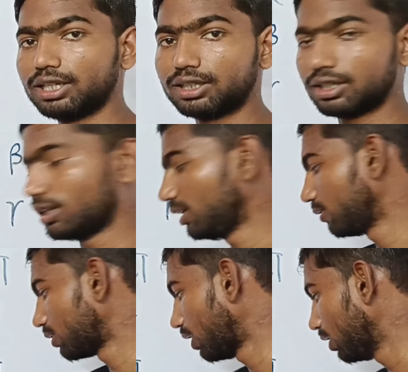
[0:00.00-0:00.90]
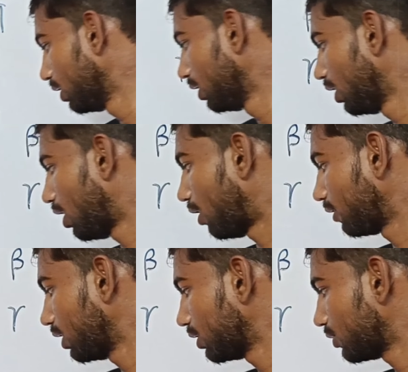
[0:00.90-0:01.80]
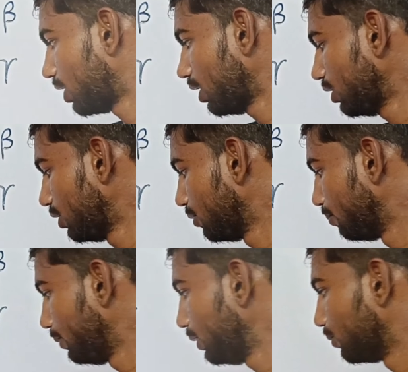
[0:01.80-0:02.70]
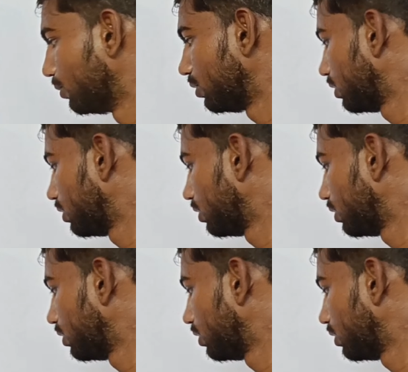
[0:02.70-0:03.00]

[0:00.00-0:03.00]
एंगल के लिए होता है और ये जो है म्यू